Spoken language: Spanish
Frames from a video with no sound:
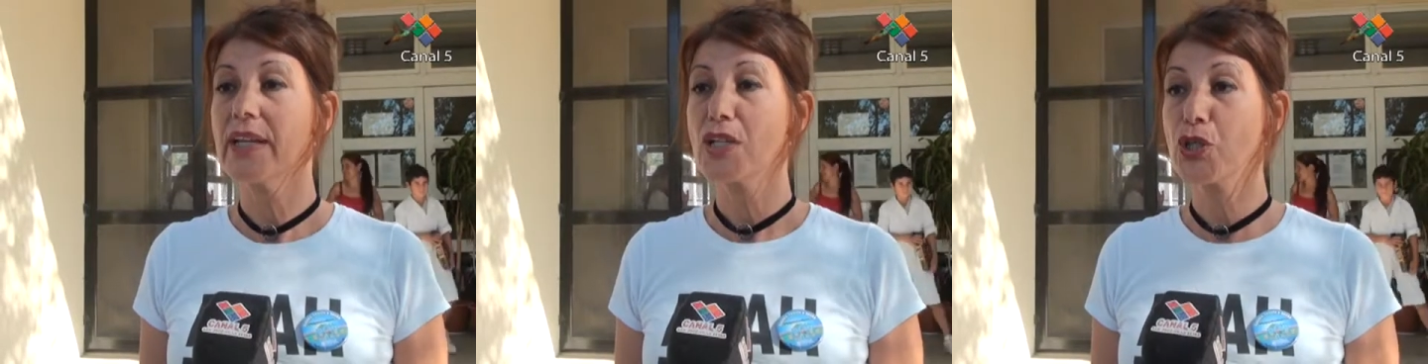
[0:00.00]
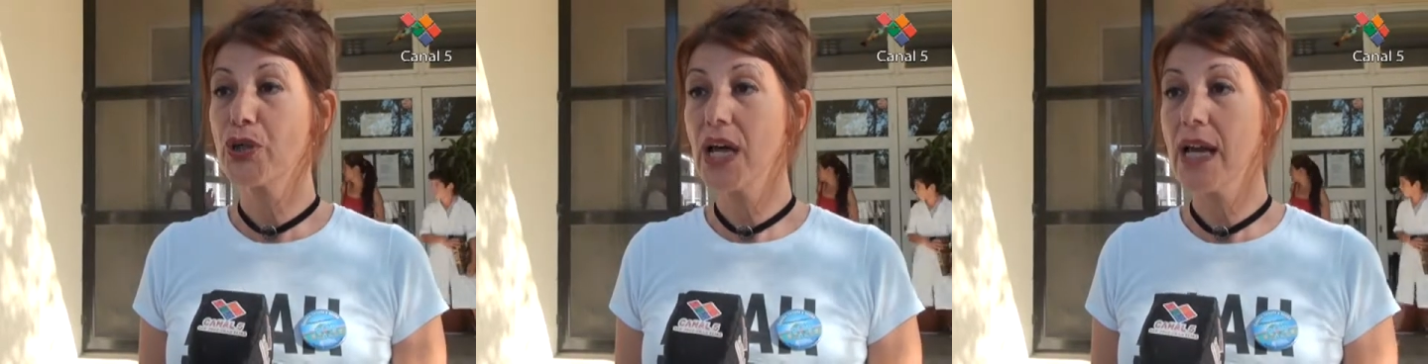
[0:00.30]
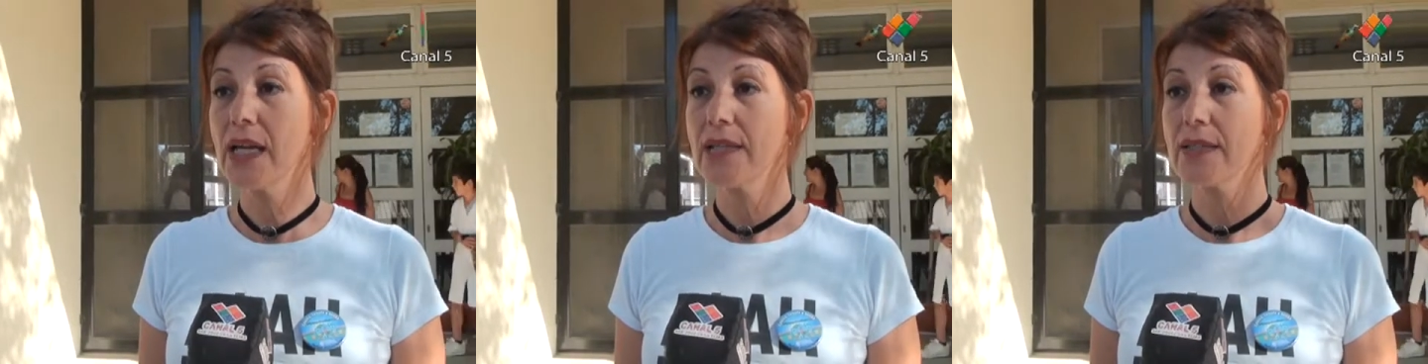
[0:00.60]

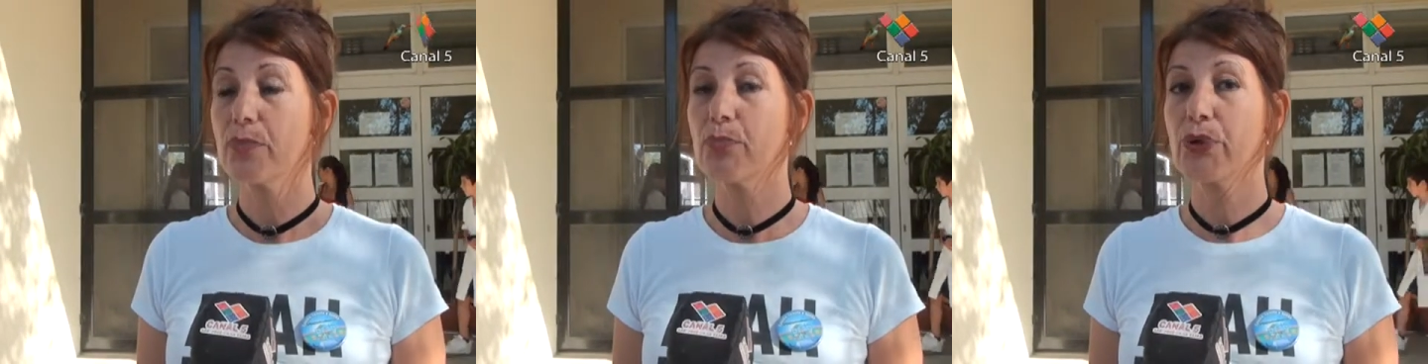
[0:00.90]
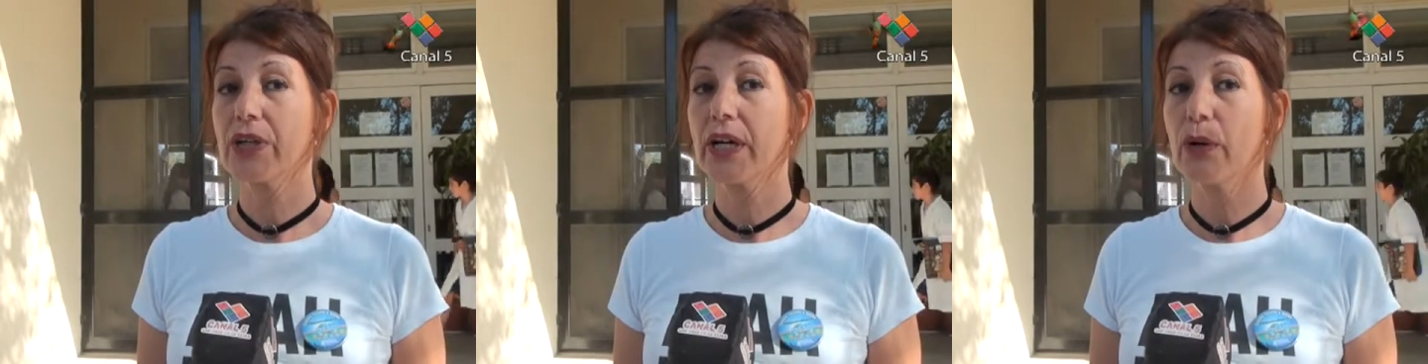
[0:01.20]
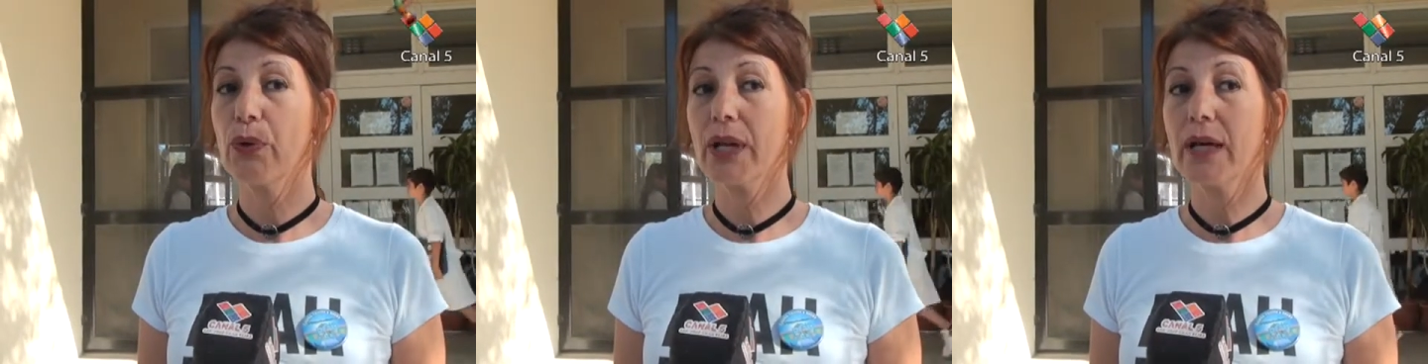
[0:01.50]
nacionales, porque
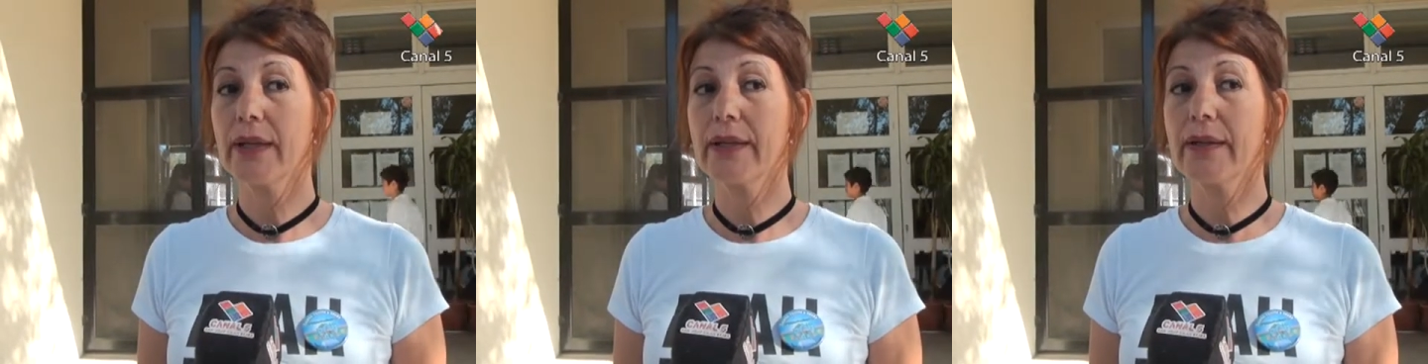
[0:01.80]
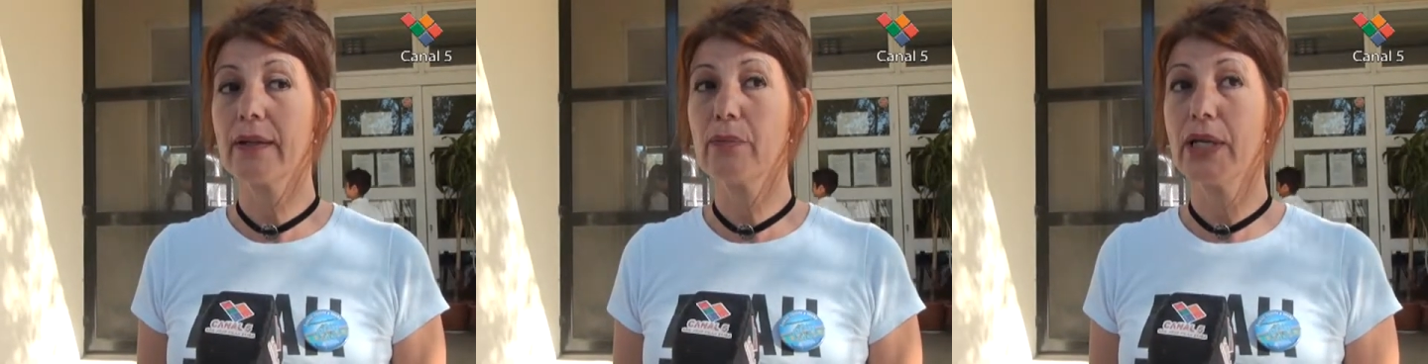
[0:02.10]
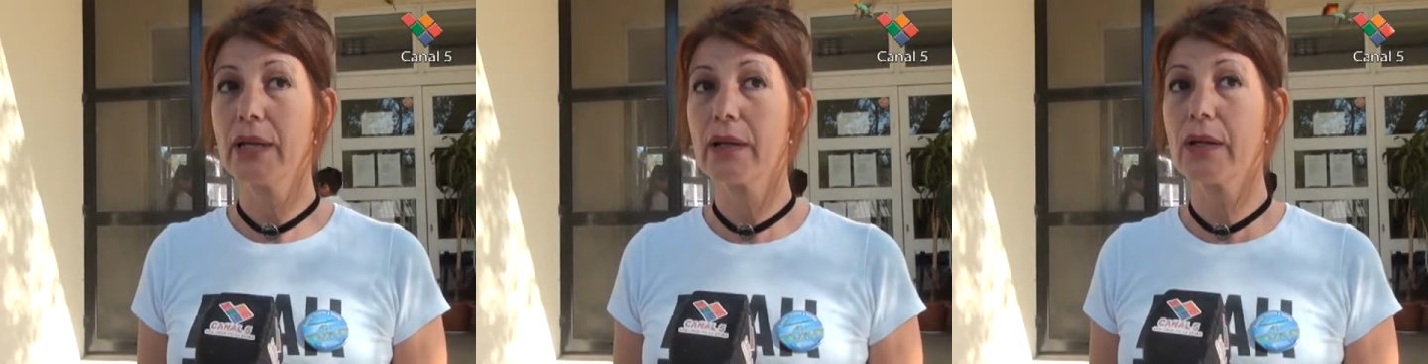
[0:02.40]
ahora eh, el
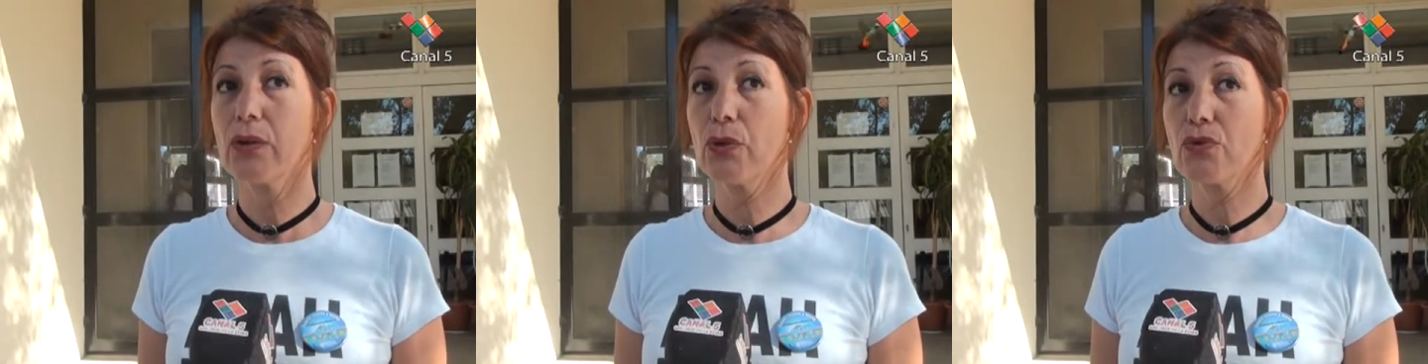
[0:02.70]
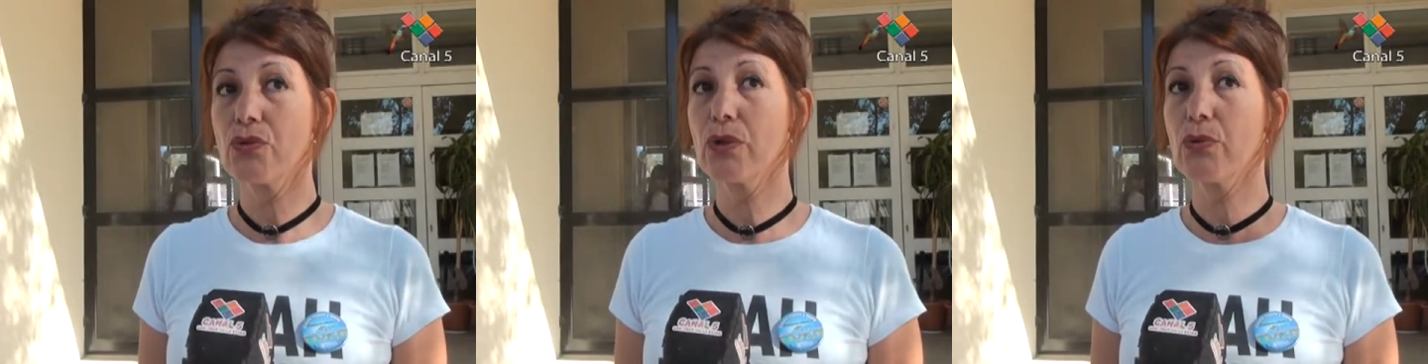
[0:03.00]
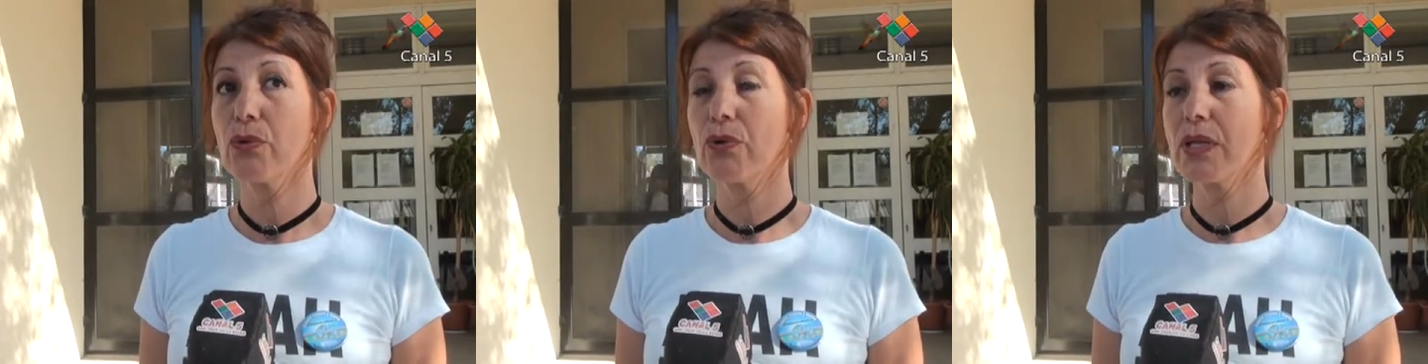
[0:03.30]
viernes 2 hay
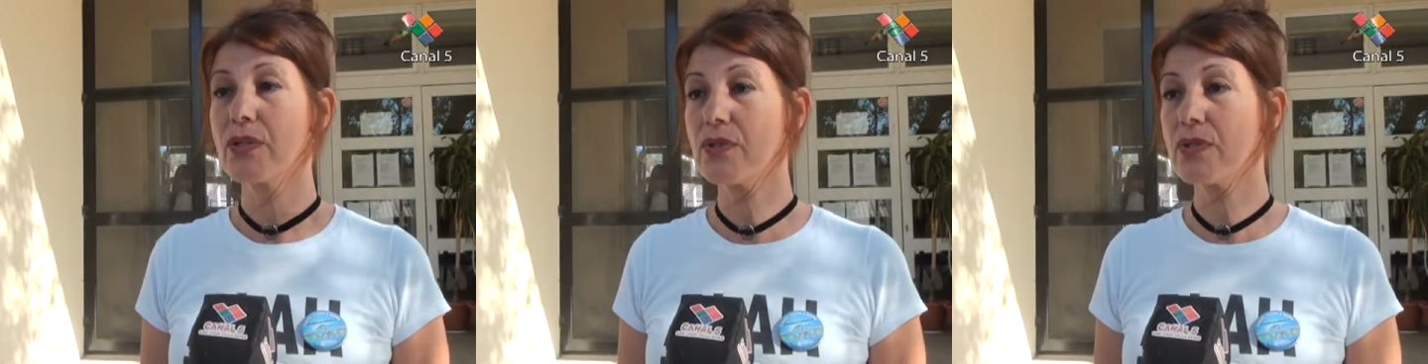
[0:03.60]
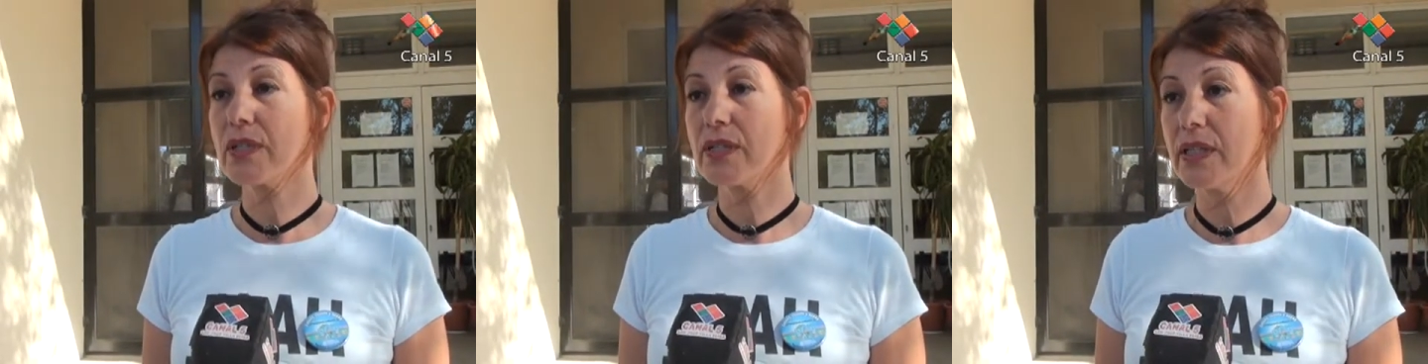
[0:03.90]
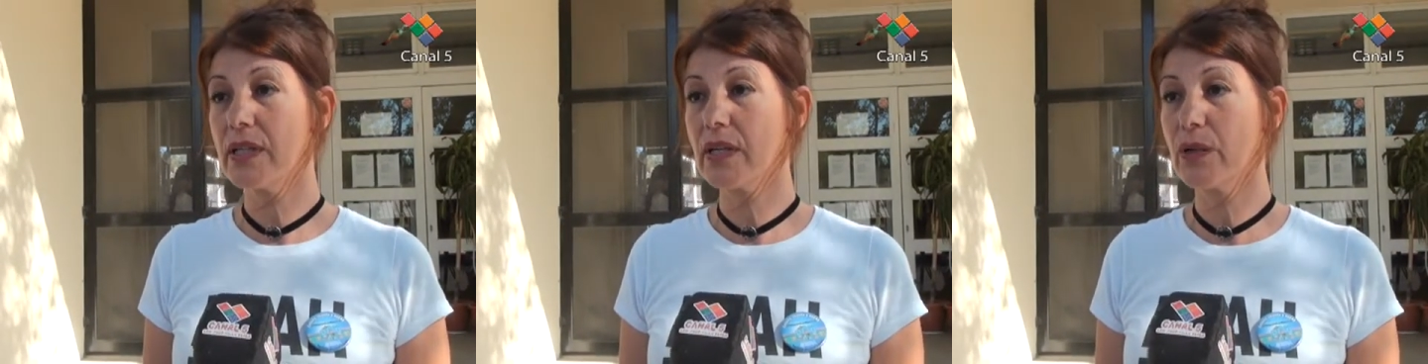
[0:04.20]
un congreso de
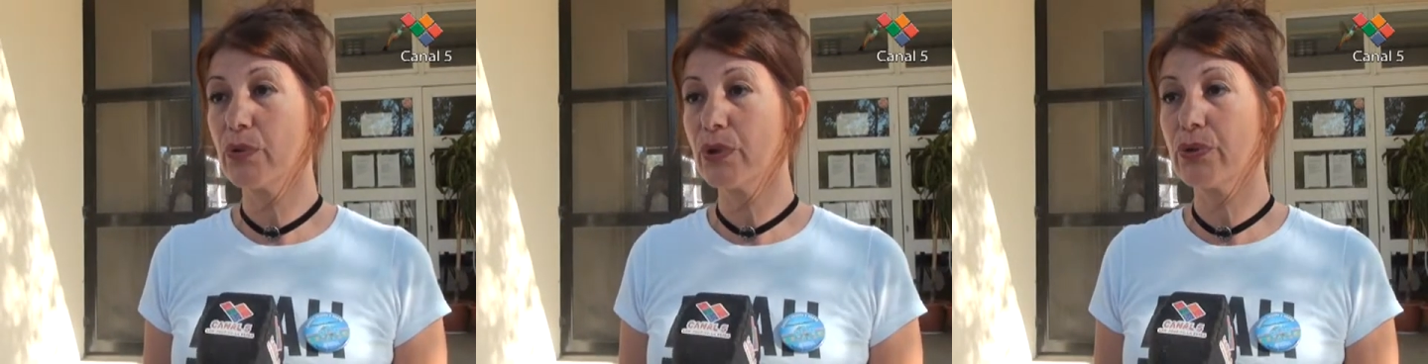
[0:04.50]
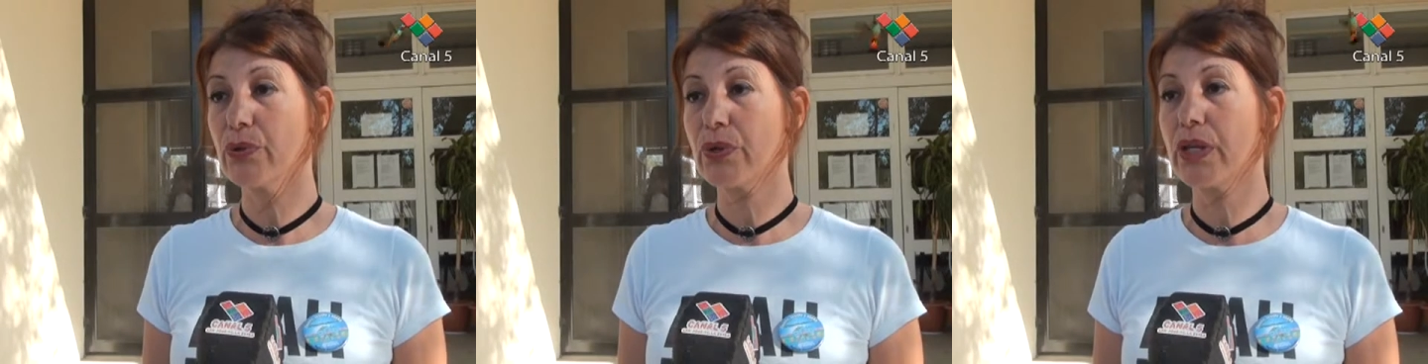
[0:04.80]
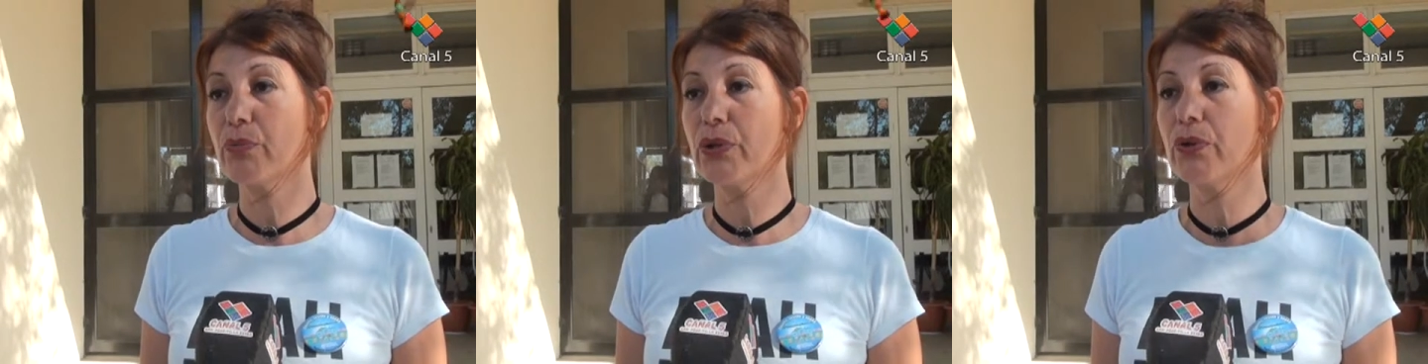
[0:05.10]
CETERA, que es nuestro
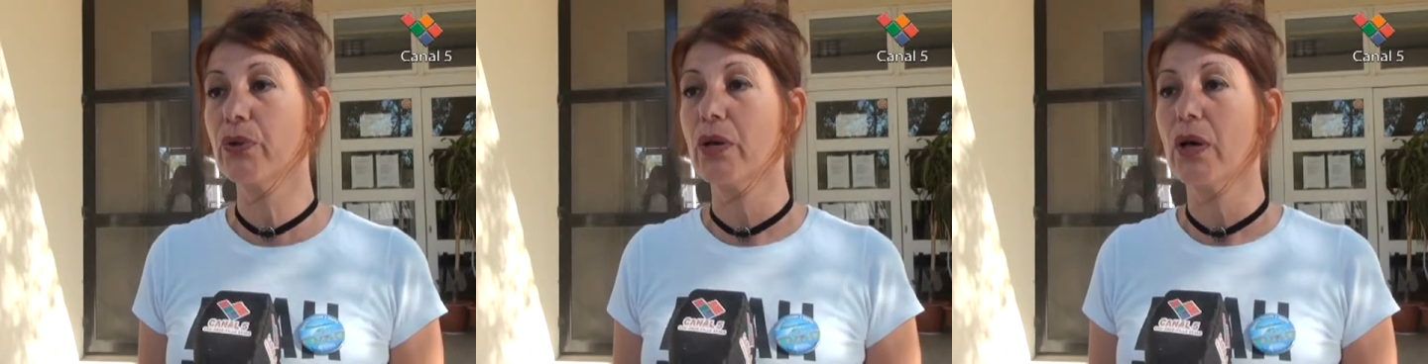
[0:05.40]
gremio